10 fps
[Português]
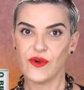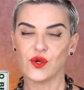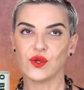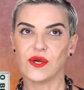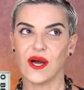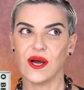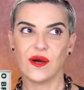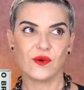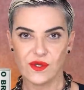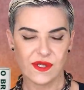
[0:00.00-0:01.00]
vai
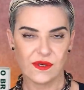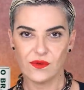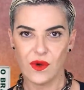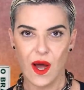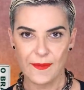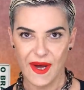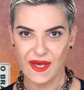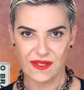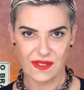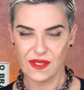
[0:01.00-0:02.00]
colocar coisa a
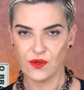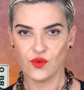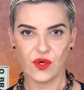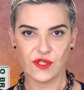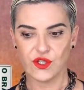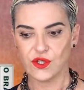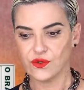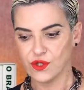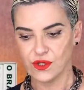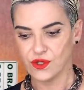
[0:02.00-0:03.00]
mais ali, um
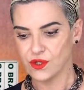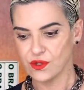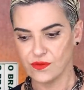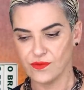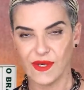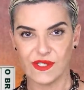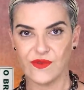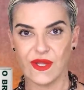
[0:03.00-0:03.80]
coletinho de, de mais